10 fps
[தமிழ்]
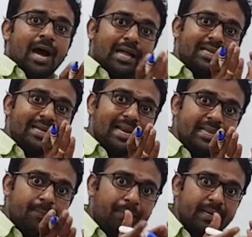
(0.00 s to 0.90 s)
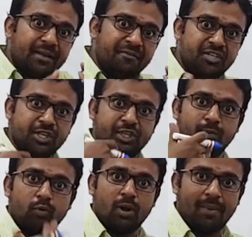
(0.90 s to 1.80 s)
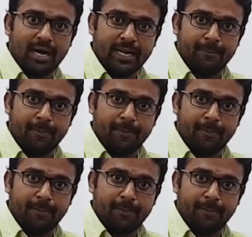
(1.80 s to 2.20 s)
அந்த எழுதப்பட்ட விஷயத்தின் மூலமாக